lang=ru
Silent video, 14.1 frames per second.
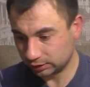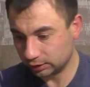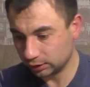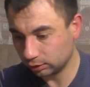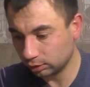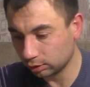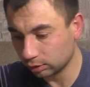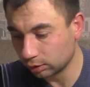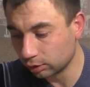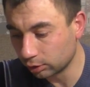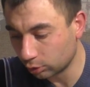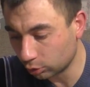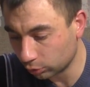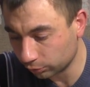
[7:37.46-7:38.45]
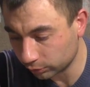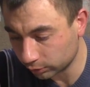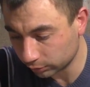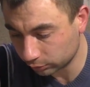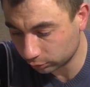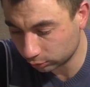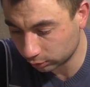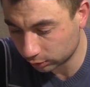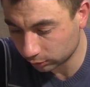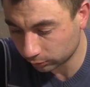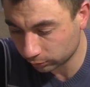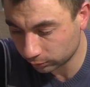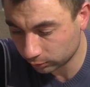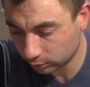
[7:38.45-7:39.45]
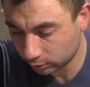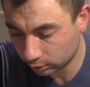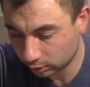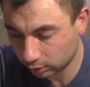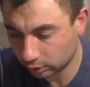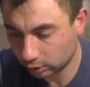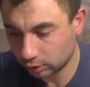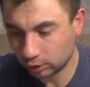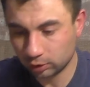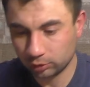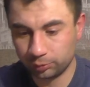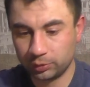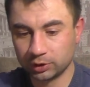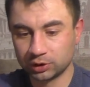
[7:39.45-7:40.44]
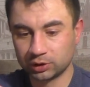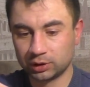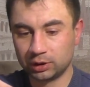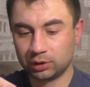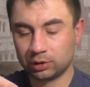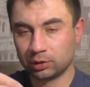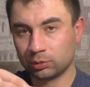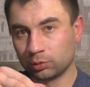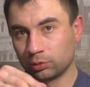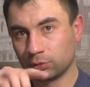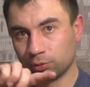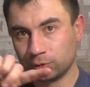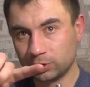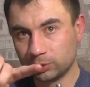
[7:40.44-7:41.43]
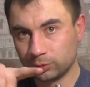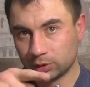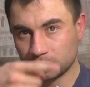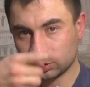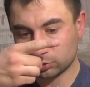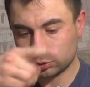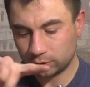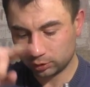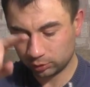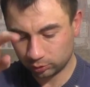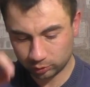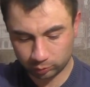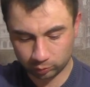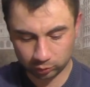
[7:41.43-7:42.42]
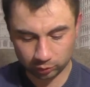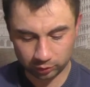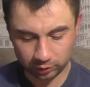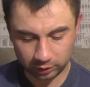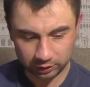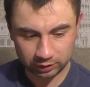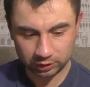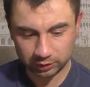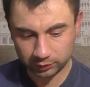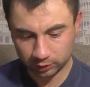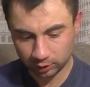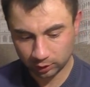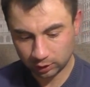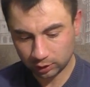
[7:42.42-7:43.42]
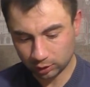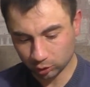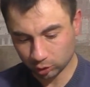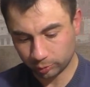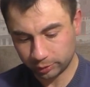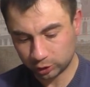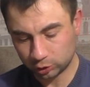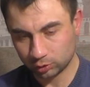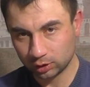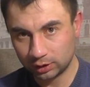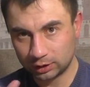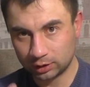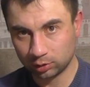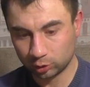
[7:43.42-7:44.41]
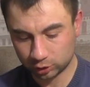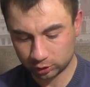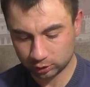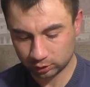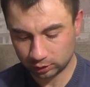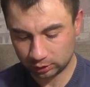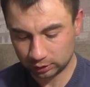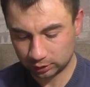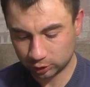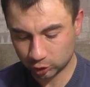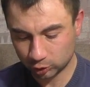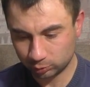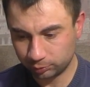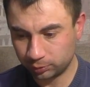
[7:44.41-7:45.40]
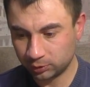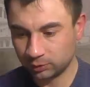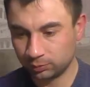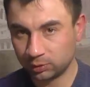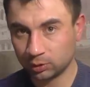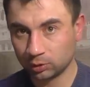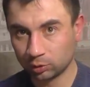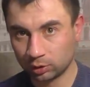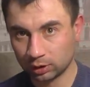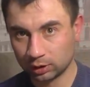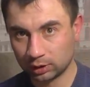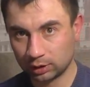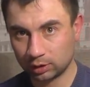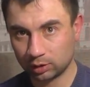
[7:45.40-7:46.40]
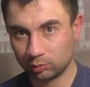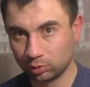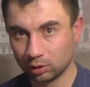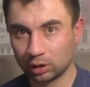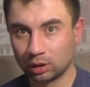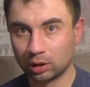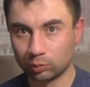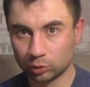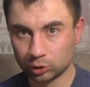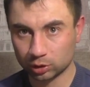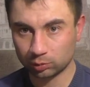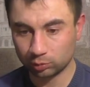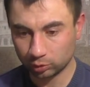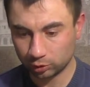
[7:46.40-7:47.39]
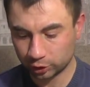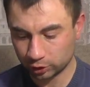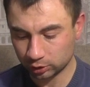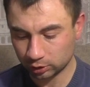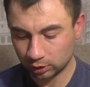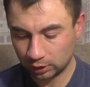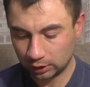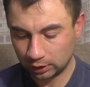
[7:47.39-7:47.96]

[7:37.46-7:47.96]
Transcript: сделал ровные втулки без, знаете, там вот выемки так вот делают под ресивер. Но опять же угадать сложно. И надо, чтобы пятно контакта было как можно больше.